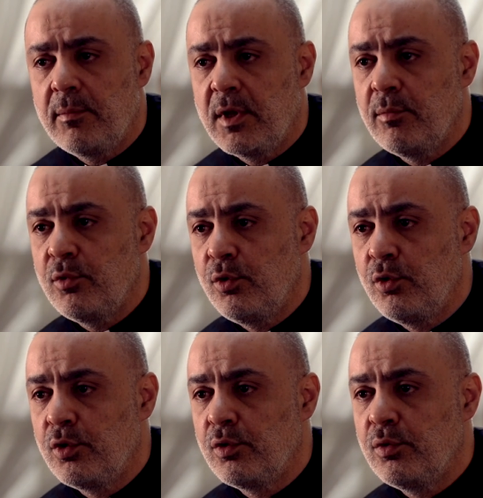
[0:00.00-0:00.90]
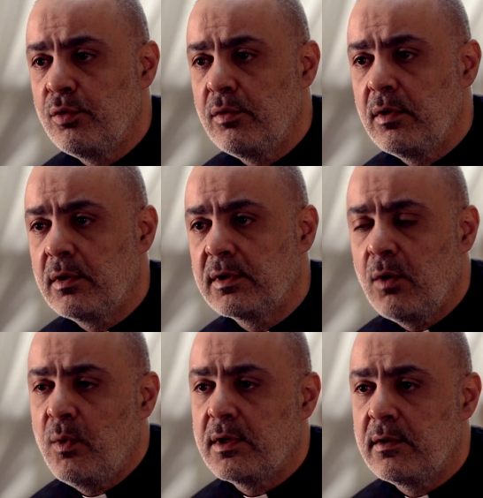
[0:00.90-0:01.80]
يمكن بيقولوا انه آه،
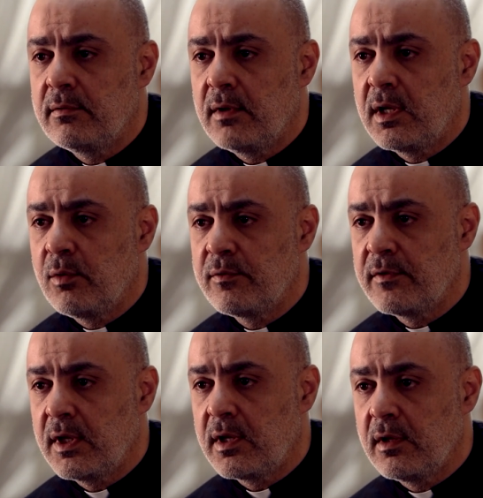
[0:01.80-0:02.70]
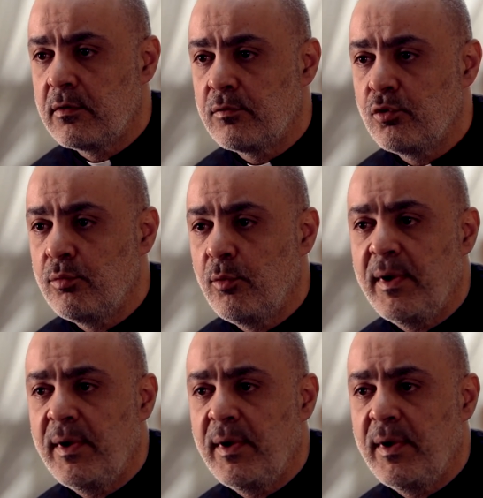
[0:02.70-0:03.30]
تعودت انا وصغير كنت صوم